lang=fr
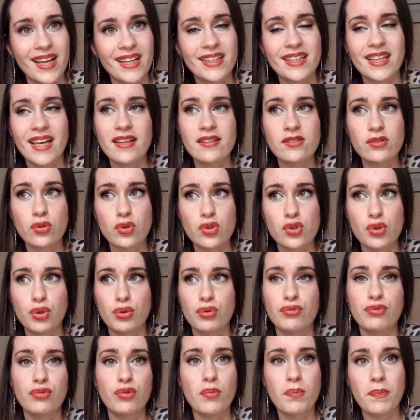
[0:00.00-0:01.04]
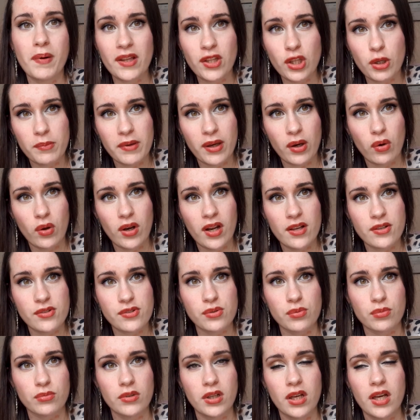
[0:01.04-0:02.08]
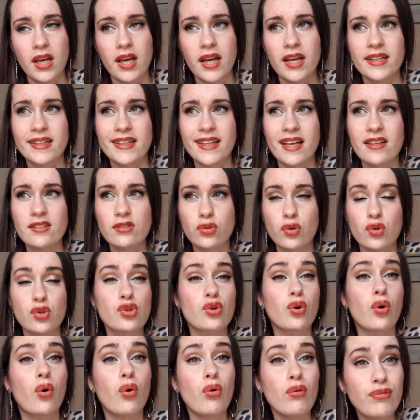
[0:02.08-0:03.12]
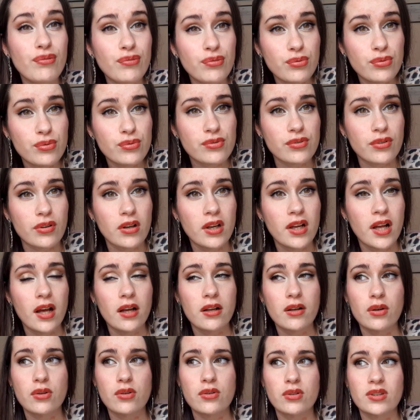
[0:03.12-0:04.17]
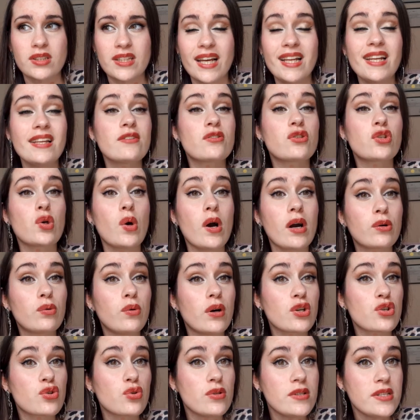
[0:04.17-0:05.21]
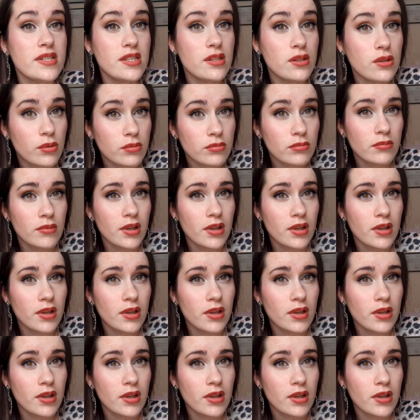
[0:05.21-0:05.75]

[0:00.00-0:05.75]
Qu'est-ce que je ne veux pas dans mes relations Qu'est-ce que je refuse euh, Quel est ce à quoi je dis non